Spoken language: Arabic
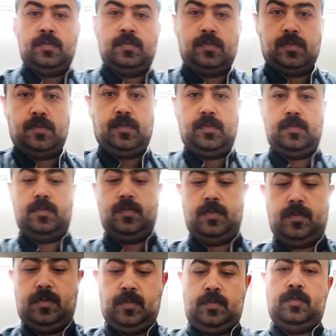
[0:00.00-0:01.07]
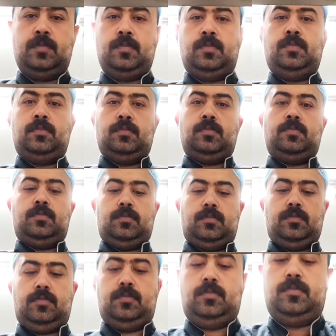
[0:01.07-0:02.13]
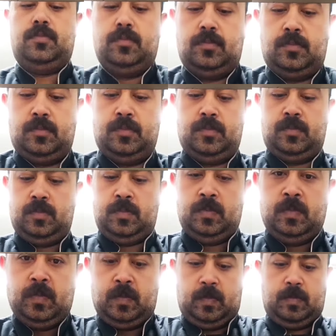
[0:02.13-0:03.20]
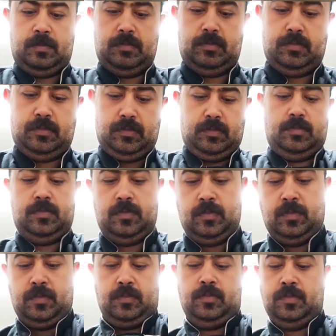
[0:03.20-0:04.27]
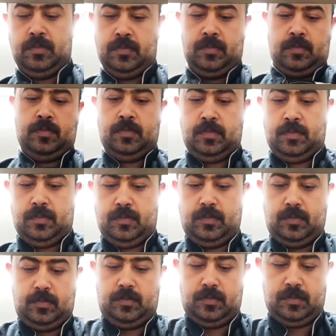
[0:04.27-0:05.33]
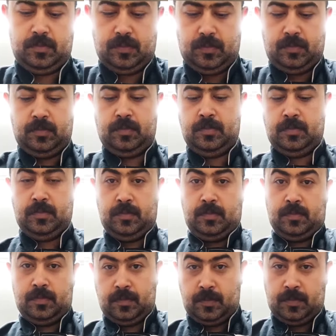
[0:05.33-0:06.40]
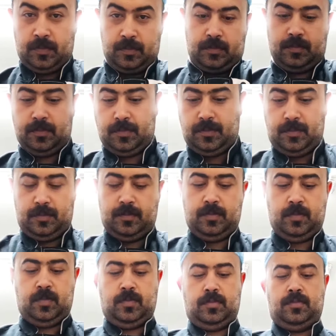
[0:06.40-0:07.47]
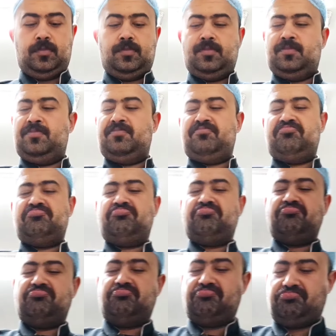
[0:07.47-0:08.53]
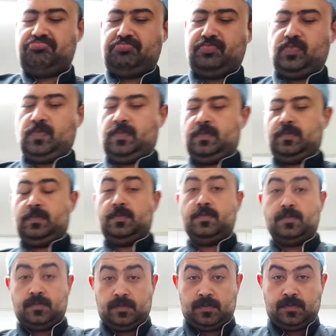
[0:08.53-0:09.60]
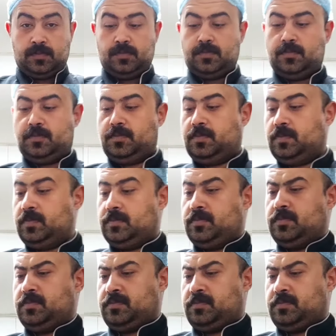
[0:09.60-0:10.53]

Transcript: بالراحه افضل كده اوزع واجيب بقى من ورا لقدام من قدام لورا كده ايه لازم اتاكد ان انا وزعت البهارات مالك يا عم الشيف في ايه اه لا